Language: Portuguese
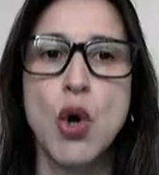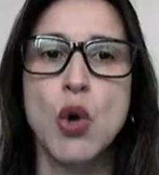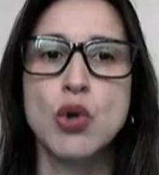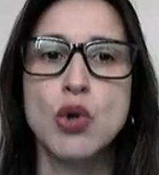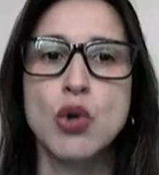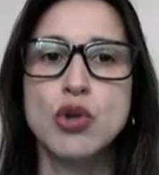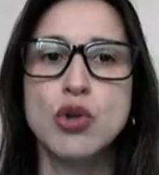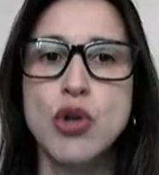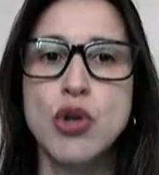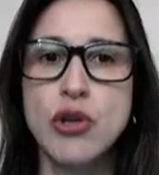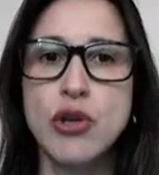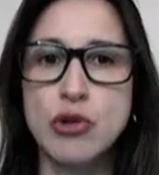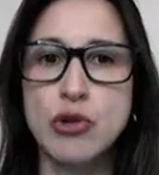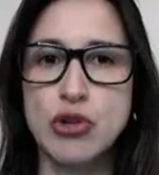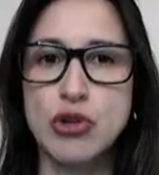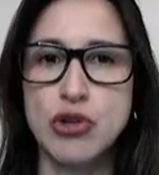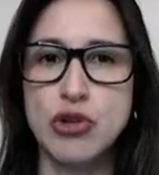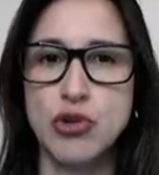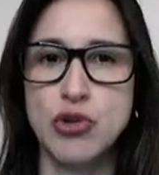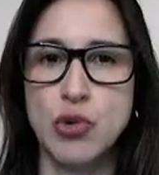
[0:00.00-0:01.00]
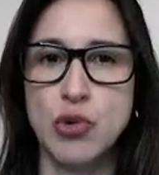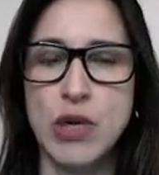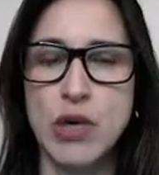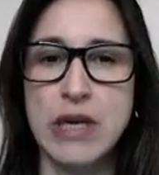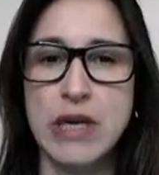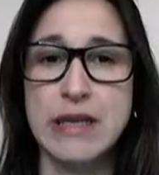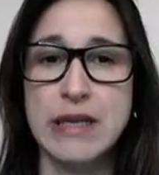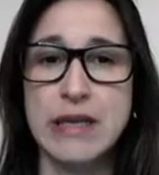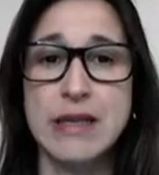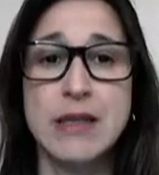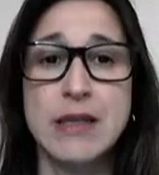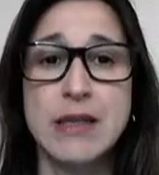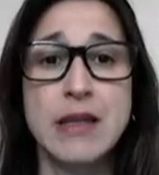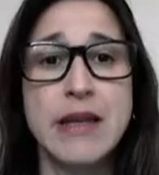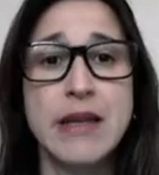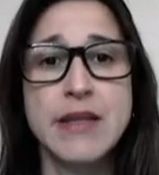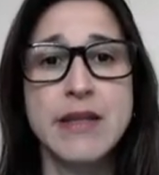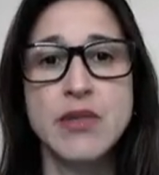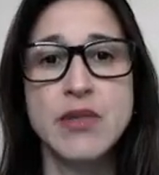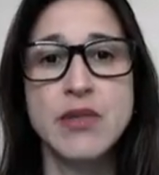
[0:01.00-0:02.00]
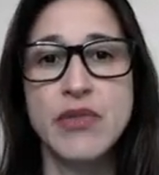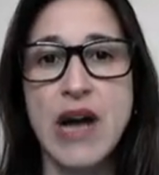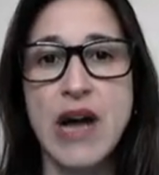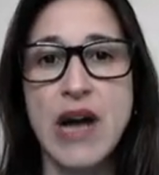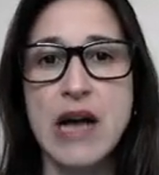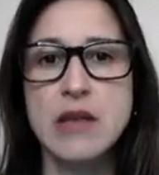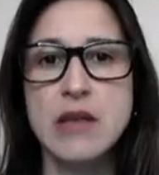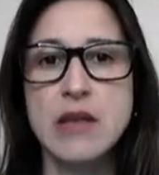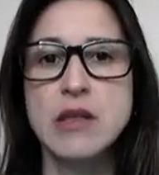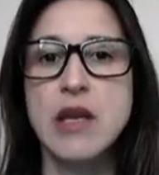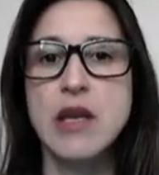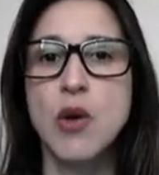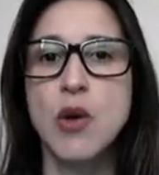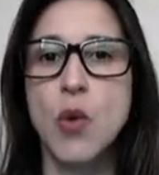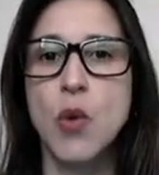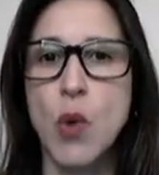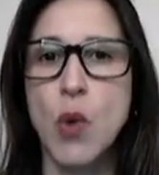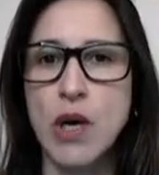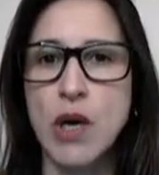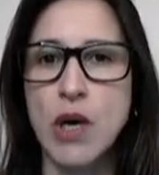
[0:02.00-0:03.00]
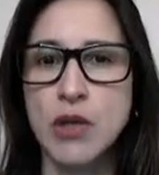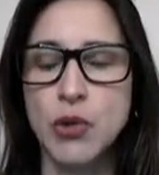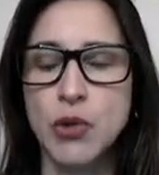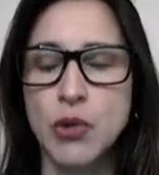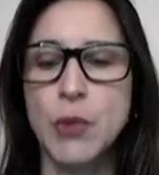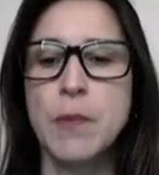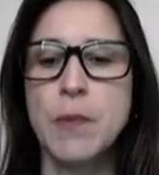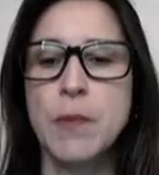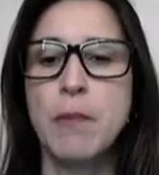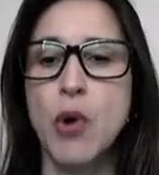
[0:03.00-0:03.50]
Os sonhos de Joana se desfazem quando?